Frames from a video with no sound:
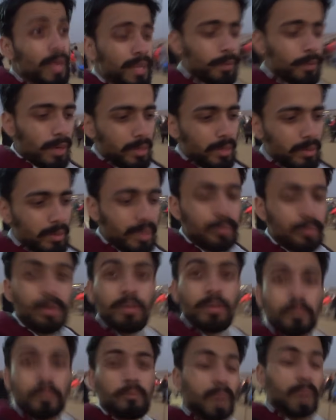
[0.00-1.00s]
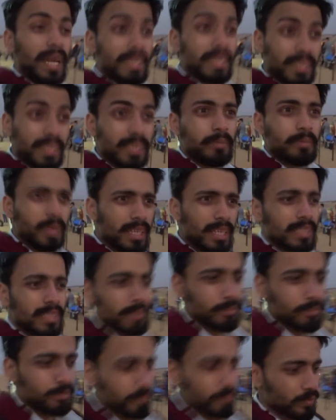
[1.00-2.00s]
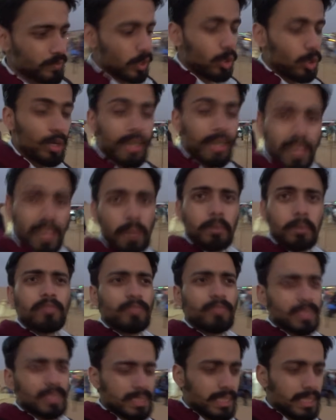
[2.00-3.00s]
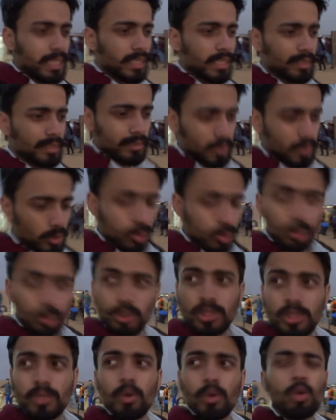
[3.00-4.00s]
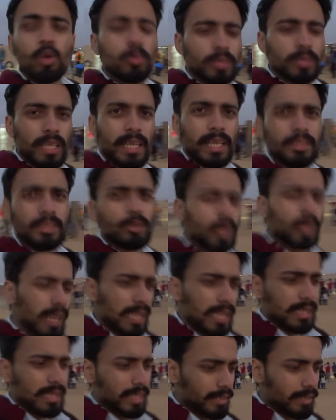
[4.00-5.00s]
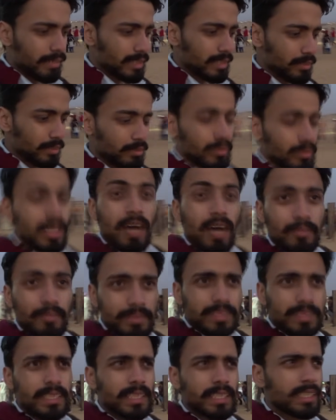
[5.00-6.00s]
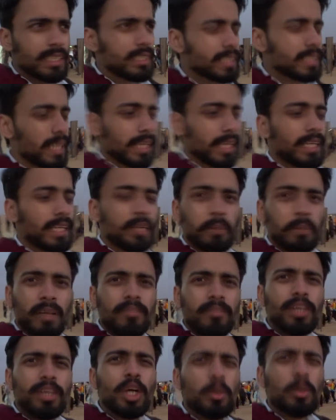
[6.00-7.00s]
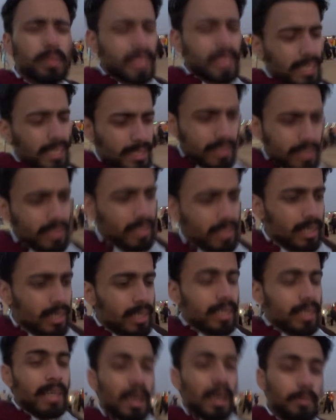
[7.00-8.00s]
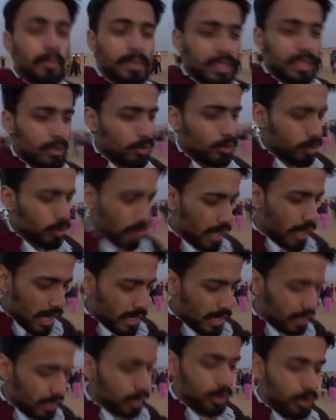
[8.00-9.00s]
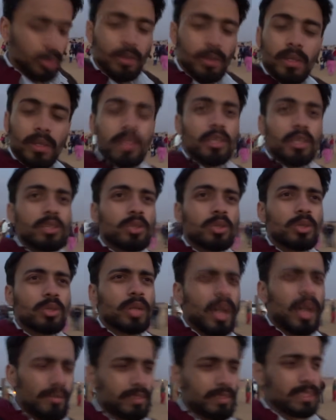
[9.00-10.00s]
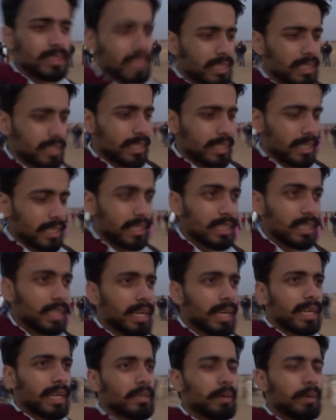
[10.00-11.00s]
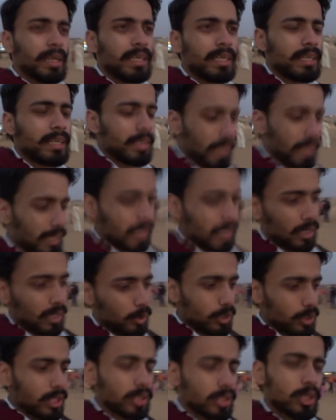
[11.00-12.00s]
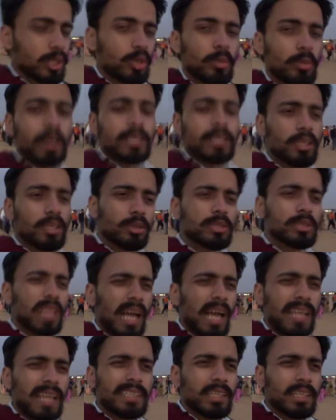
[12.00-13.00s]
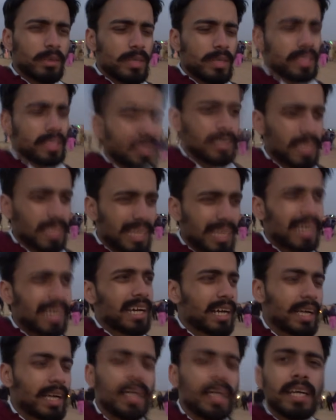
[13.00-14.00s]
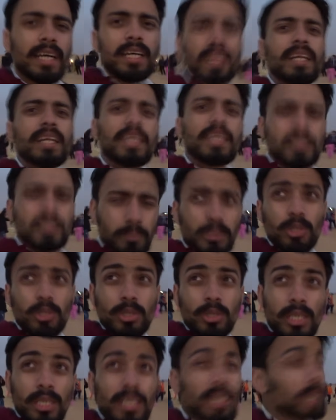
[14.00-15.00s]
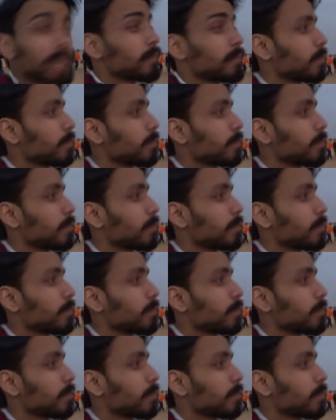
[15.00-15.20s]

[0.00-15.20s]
क्वाड बाइकिंग बाइकिंग भी ख़त्म और अगर आपकी फंस जाए तो कुछ नहीं वो घूमते रहते हो निकाल देंगे वैसे ना फंसने की निंजा टेक्निक मैंने वीडियो में बताई थी क्या पता वो ना आई हो तो ना फंसने की टेक्निक ये है कि भाई हैंडल को इधर उधर घुमाते रहो चलाते रहो एक ही जगह खड़े करके रेस मत दो ज़्यादा